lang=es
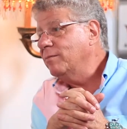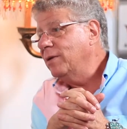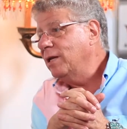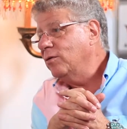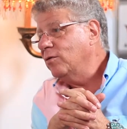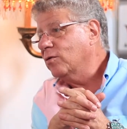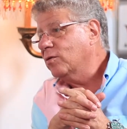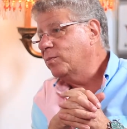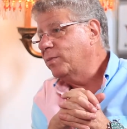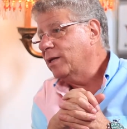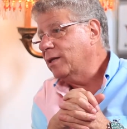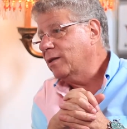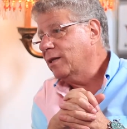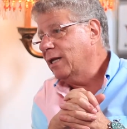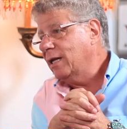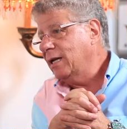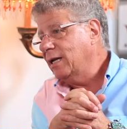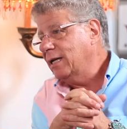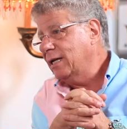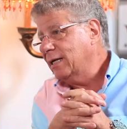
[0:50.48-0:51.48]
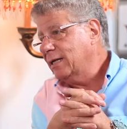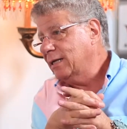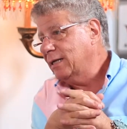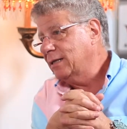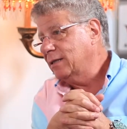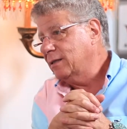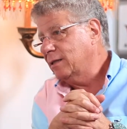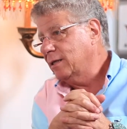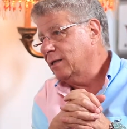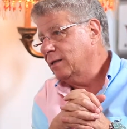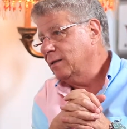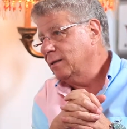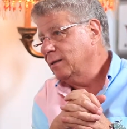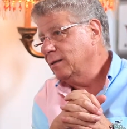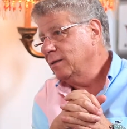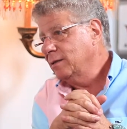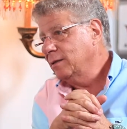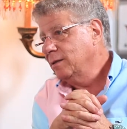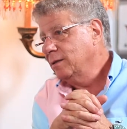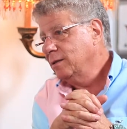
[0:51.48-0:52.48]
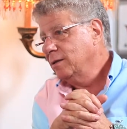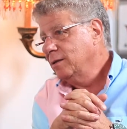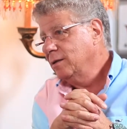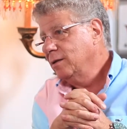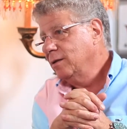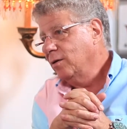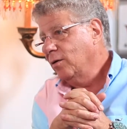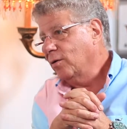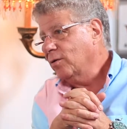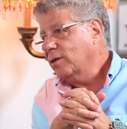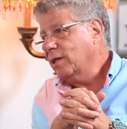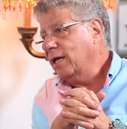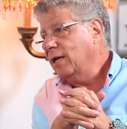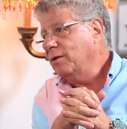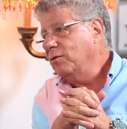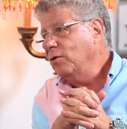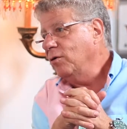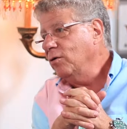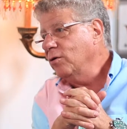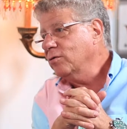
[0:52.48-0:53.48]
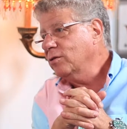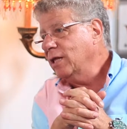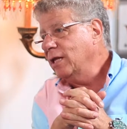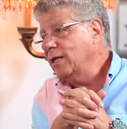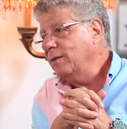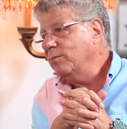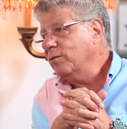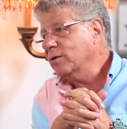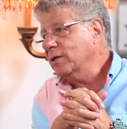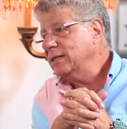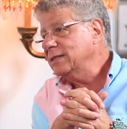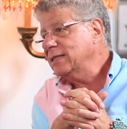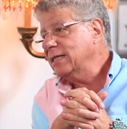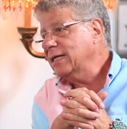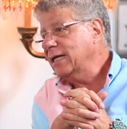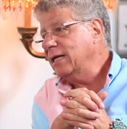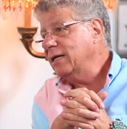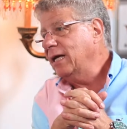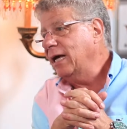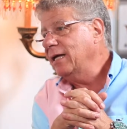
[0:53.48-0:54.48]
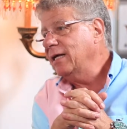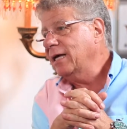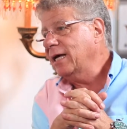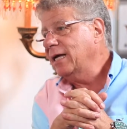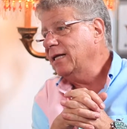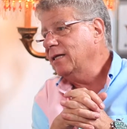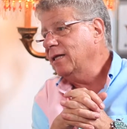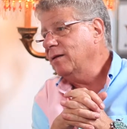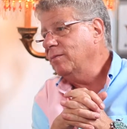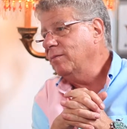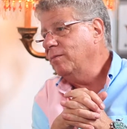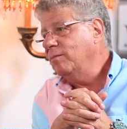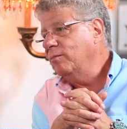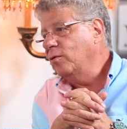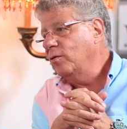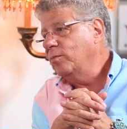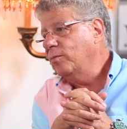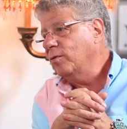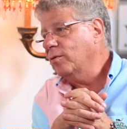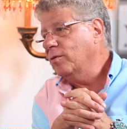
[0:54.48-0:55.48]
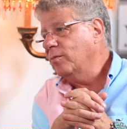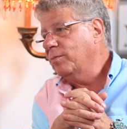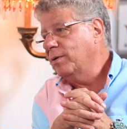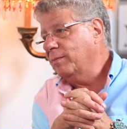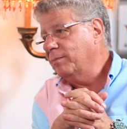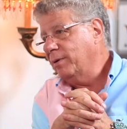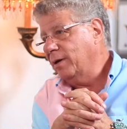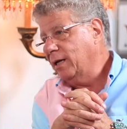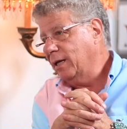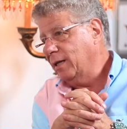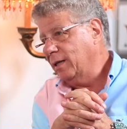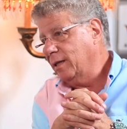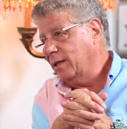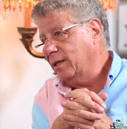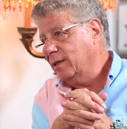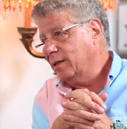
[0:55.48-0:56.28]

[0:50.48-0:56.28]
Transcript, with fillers: de menospreciar a la gente. O sea, no lo tienen porque dice que hay gente muy poco preparada.